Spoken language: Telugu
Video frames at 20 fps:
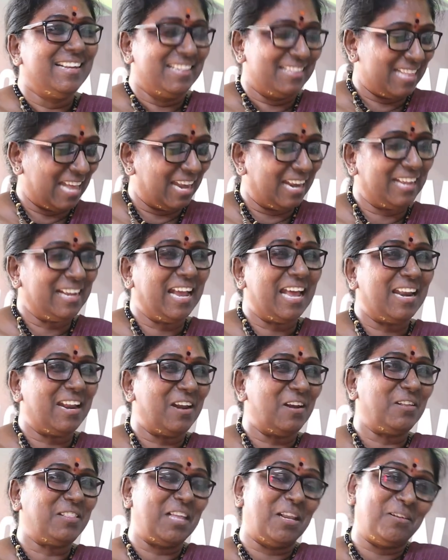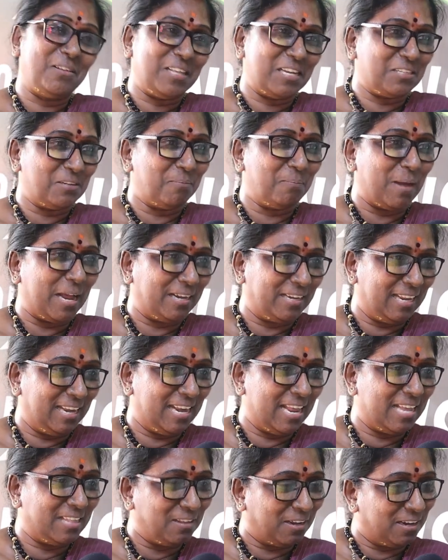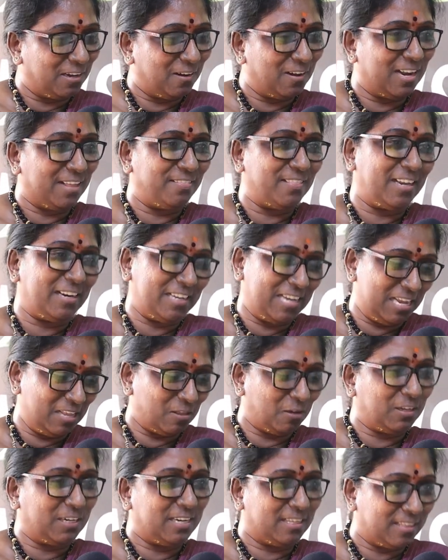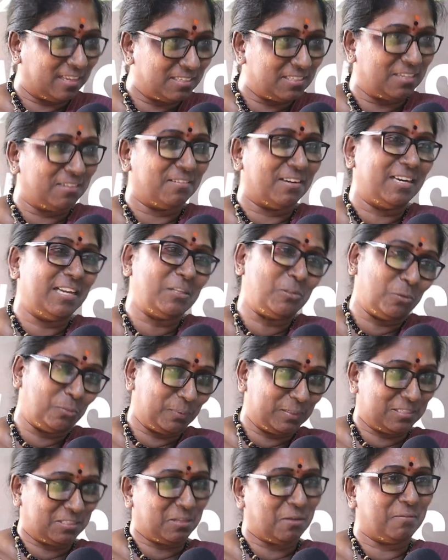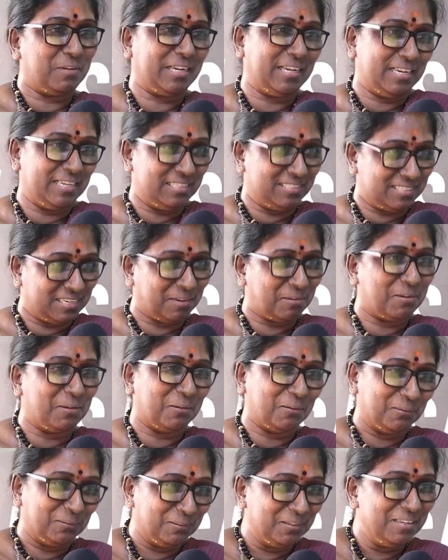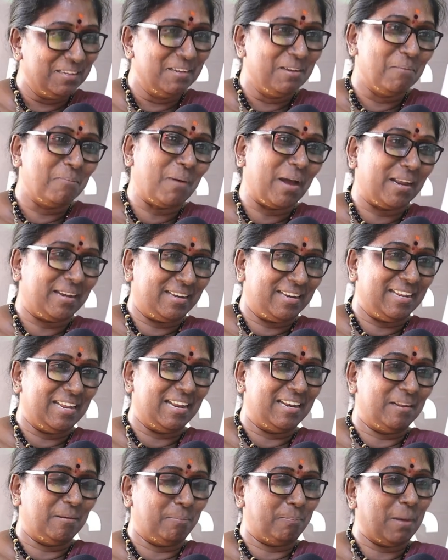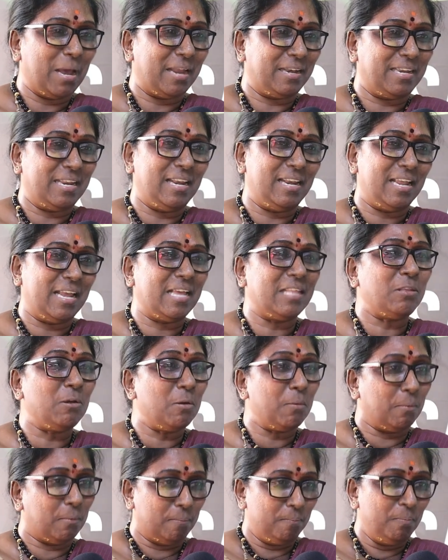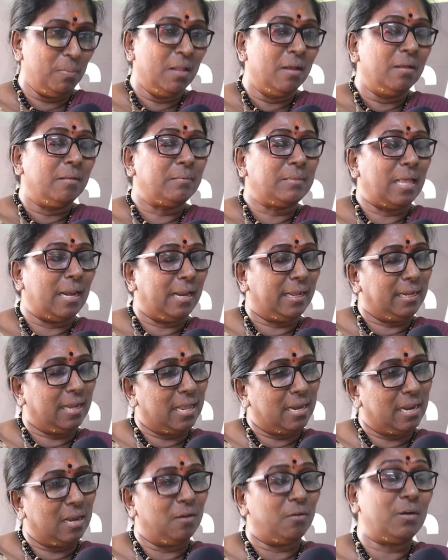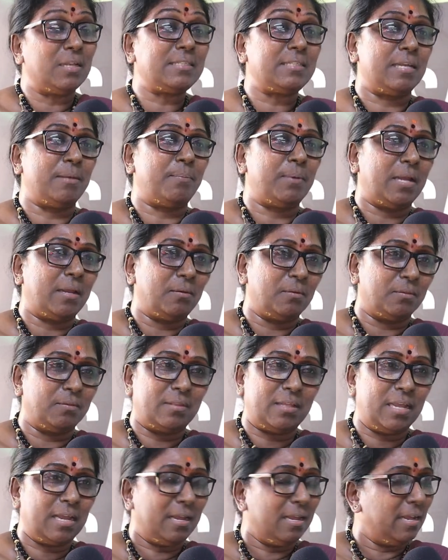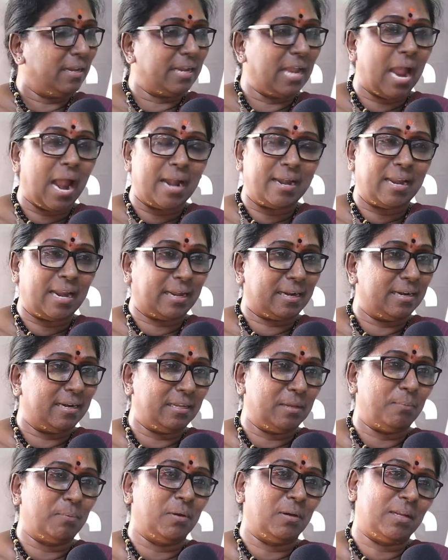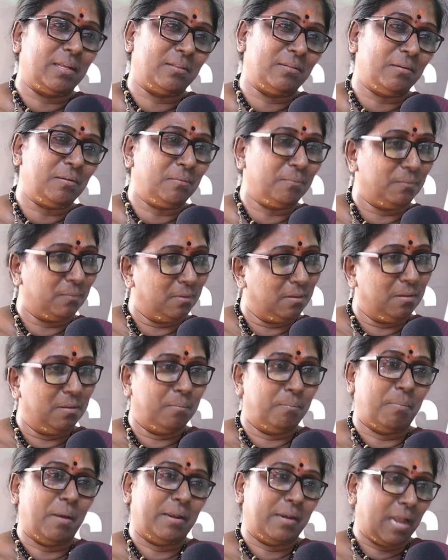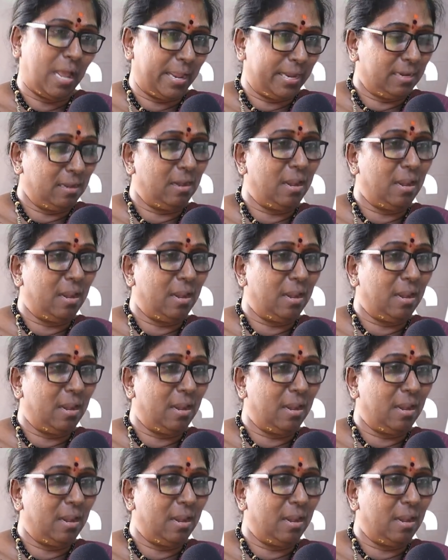తెలంగాణలో తెలుగుదేశం పార్టీ లేదు అన్న వాళ్ళందరికీ ఇది ఒక నిదర్శనం అండి చూపిస్తాం ఇంకా నుంచి పార్టీ పార్టీ లేదు తెలంగాణలో కూడా సిపిఎన్ ఉంది క్యాడర్ ఎక్కడికి పోలేదు నాయకులు